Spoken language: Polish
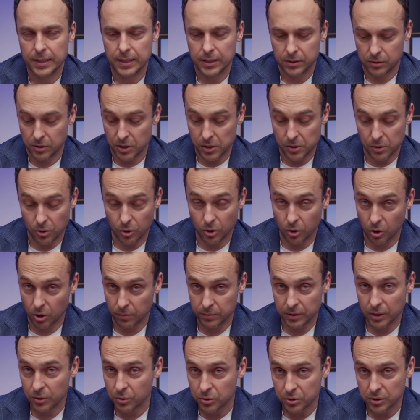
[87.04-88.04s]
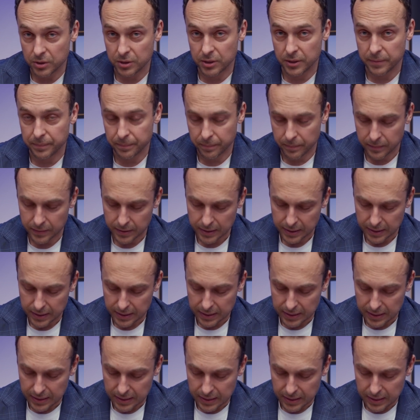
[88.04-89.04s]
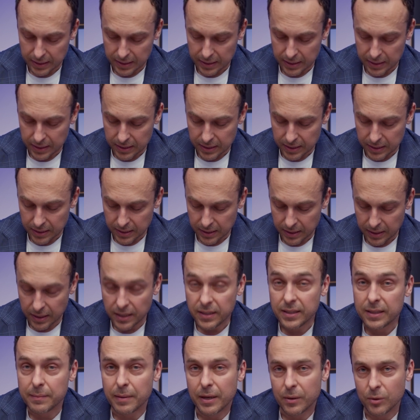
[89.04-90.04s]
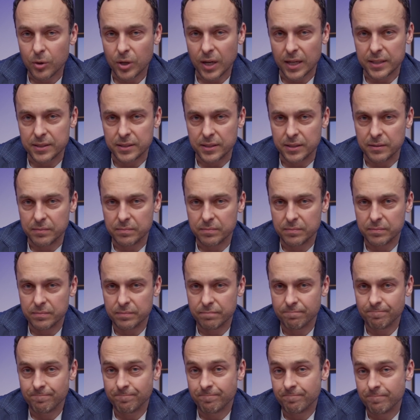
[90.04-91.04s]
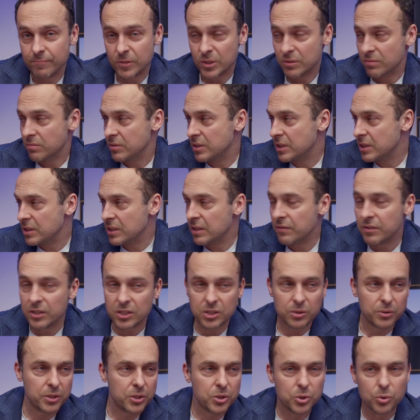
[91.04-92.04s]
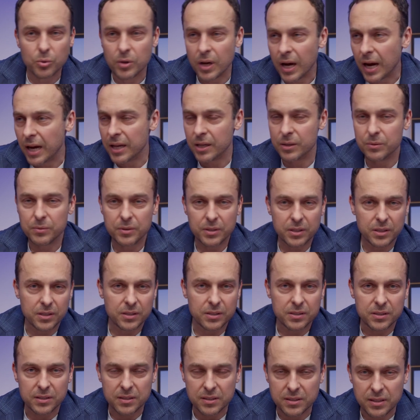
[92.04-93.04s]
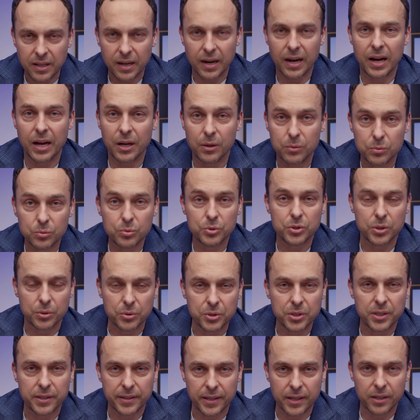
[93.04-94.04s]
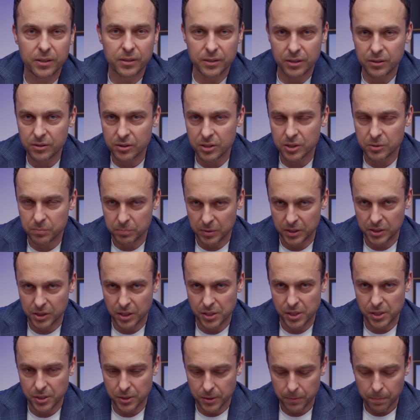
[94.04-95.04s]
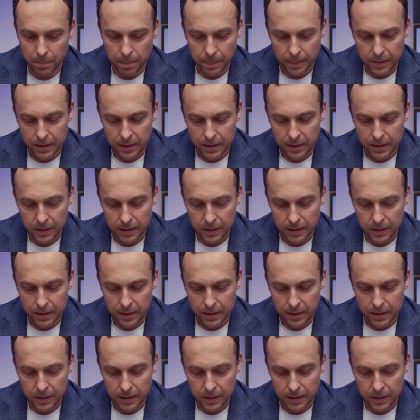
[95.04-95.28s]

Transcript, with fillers: To jest ogromna różnica. I nie mają okazji. No, nie widzą ich, szukają ich i się starają, uczą się tego. Nie? To jest pierwsza rzecz.